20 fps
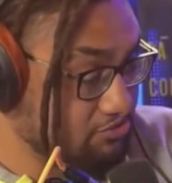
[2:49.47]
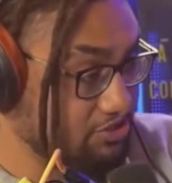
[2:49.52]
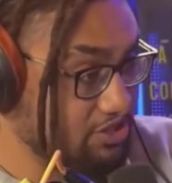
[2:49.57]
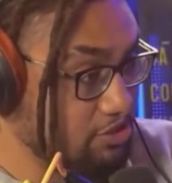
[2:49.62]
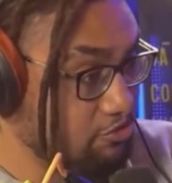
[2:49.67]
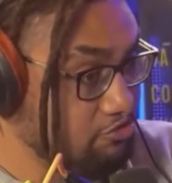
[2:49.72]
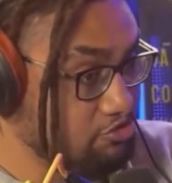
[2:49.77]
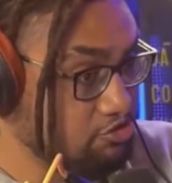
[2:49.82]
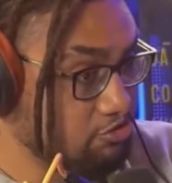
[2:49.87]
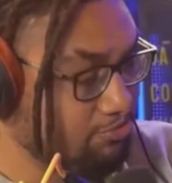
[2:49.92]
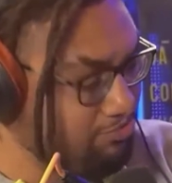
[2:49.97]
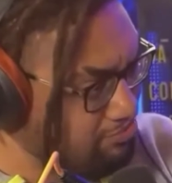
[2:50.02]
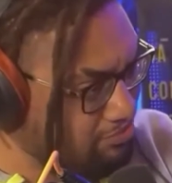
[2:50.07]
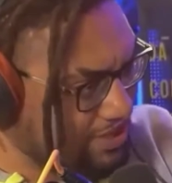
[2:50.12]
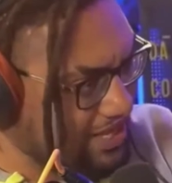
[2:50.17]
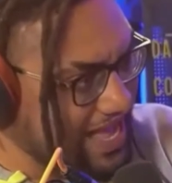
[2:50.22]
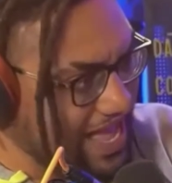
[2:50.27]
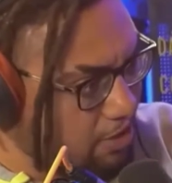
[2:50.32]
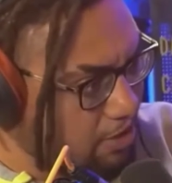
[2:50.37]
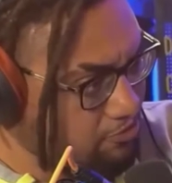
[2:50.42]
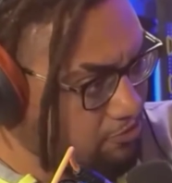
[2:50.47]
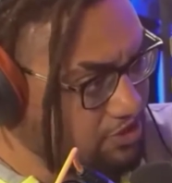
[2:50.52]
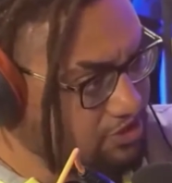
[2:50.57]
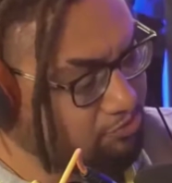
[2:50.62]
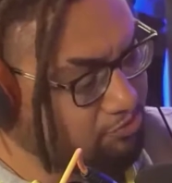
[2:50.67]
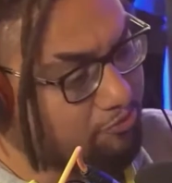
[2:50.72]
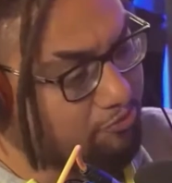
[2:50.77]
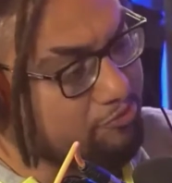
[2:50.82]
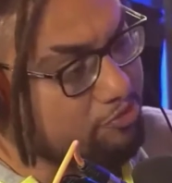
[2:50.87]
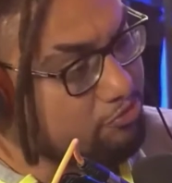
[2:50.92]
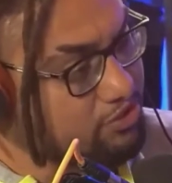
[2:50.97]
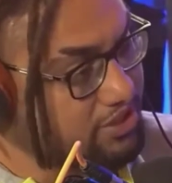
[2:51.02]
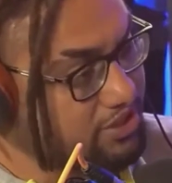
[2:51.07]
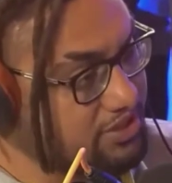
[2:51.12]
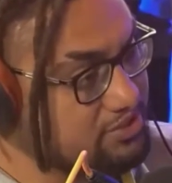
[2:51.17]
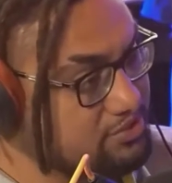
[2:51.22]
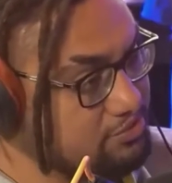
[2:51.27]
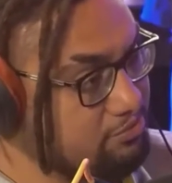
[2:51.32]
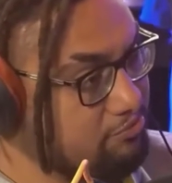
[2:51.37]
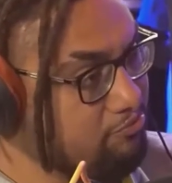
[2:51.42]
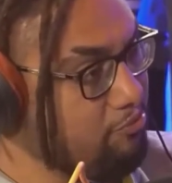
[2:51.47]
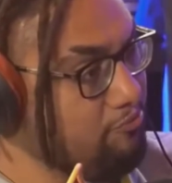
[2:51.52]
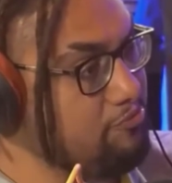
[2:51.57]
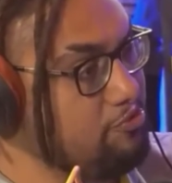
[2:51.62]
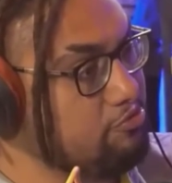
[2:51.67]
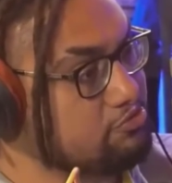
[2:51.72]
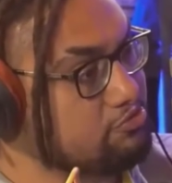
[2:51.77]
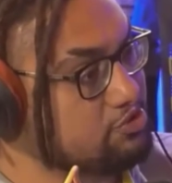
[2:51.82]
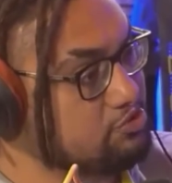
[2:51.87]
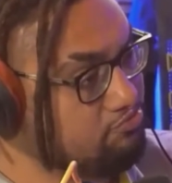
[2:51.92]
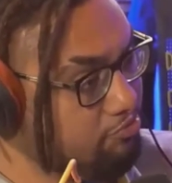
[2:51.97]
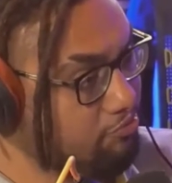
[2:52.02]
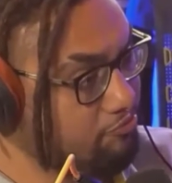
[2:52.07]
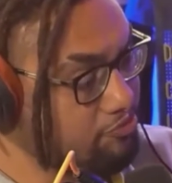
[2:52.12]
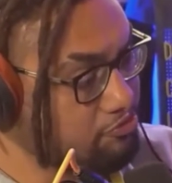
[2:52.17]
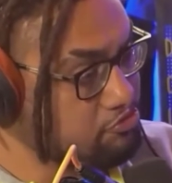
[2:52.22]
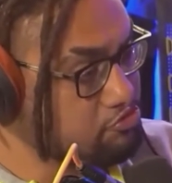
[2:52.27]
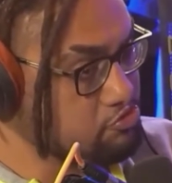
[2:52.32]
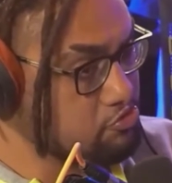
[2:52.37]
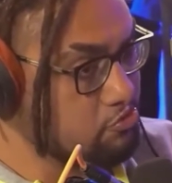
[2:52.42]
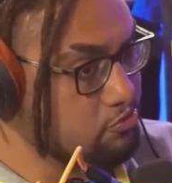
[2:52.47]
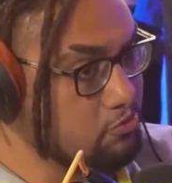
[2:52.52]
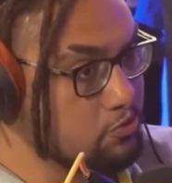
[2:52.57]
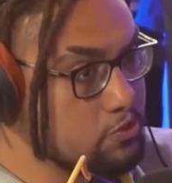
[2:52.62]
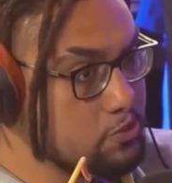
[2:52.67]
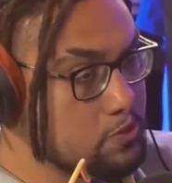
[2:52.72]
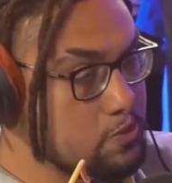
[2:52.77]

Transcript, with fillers: E hoje eu trago isso pro meu texto, pro meu, pro meu show.